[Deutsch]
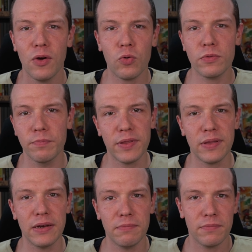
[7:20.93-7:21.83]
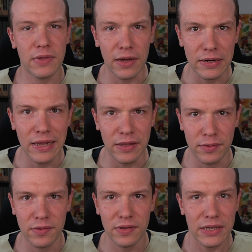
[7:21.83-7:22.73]
und ein bisschen darin
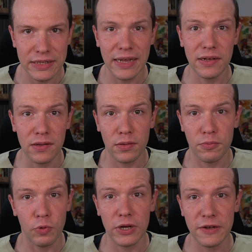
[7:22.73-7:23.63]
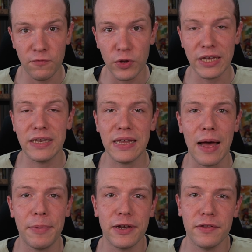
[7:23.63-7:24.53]
lest. Ich denke, dass es wirklich für jeden
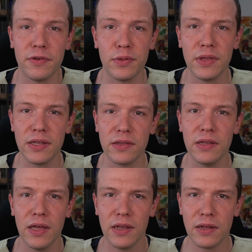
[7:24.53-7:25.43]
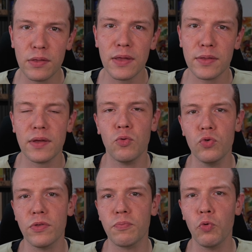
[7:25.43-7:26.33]
Japan-Interessierten ein sehr, sehr
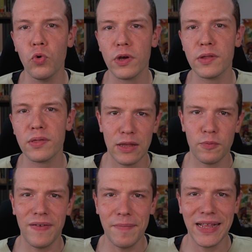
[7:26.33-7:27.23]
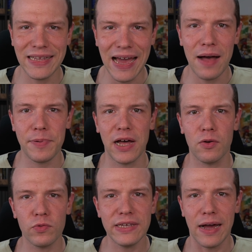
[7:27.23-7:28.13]
gutes Buch ist. Also wenn man
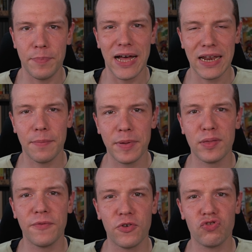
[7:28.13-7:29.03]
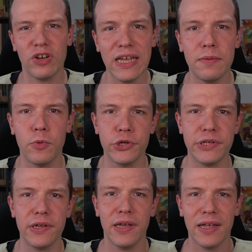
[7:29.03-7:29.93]
Japan und die Japaner besser verstehen
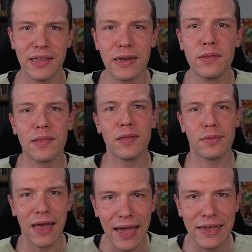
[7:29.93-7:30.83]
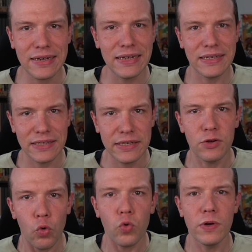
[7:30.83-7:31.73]
möchte, dann ist das eigentlich
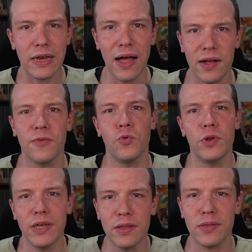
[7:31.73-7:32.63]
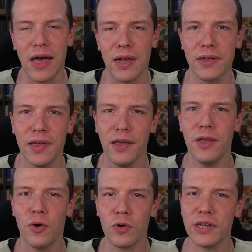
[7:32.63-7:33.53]
die Grundlage, würde ich sagen.
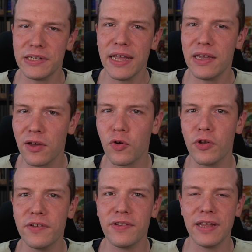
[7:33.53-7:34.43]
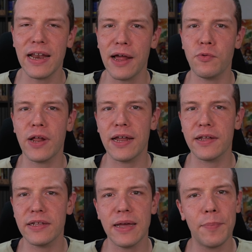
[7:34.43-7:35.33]
Und ich denke, ihr könnt den ein oder
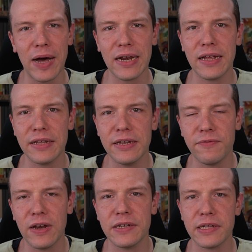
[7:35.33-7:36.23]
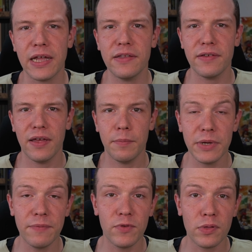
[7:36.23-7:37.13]
anderen Japaner, den ihr vielleicht kennt,
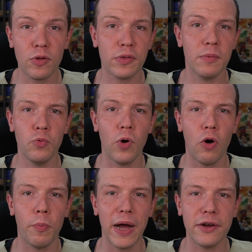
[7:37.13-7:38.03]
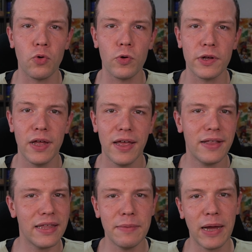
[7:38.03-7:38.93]
mit dem Wissen aus dem Buch auch beeindrucken,
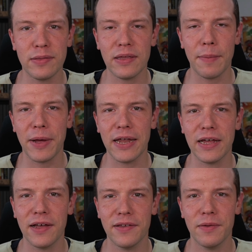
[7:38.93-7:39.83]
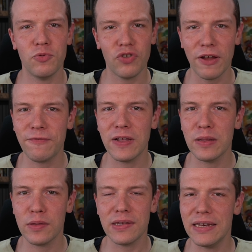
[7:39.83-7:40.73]
denn die meisten Japaner
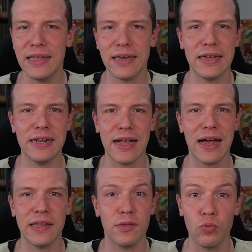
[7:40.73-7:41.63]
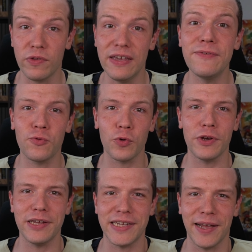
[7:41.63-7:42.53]
beschäftigen sich in der Regel gar nicht so
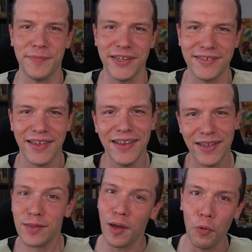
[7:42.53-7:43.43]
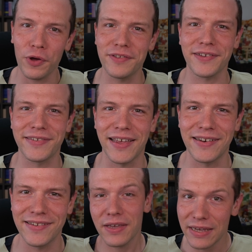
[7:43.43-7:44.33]
tiefgründig damit. Ist auch
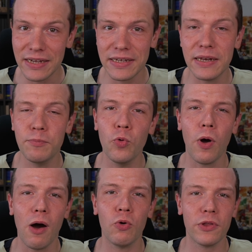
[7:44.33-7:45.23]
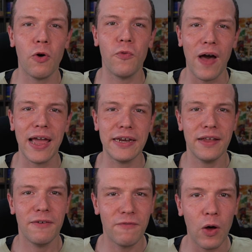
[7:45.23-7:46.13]
interessant. Gehe ich in dem Buch auch drauf ein,
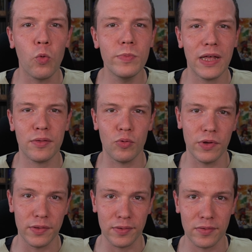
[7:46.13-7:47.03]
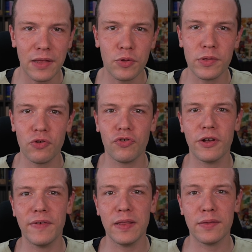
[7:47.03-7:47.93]
warum das so ist. Das soll es auch schon
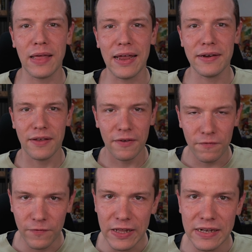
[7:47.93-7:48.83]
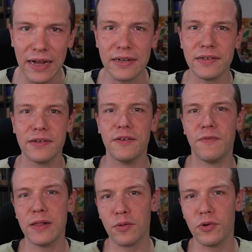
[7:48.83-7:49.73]
gewesen sein. Vielen Dank
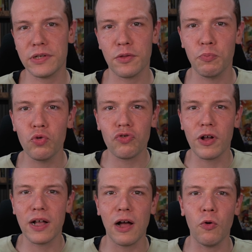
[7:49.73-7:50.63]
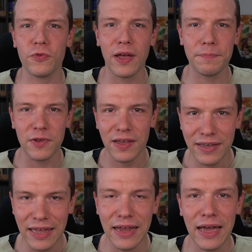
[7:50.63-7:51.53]
falls ihr euch das Buch schon gekauft habt,
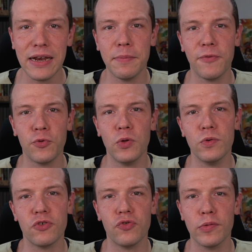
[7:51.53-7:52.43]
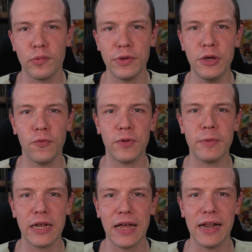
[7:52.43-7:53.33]
generell immer für die Unterstützung hier auf
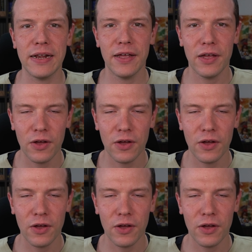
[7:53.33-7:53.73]
dem Kanal.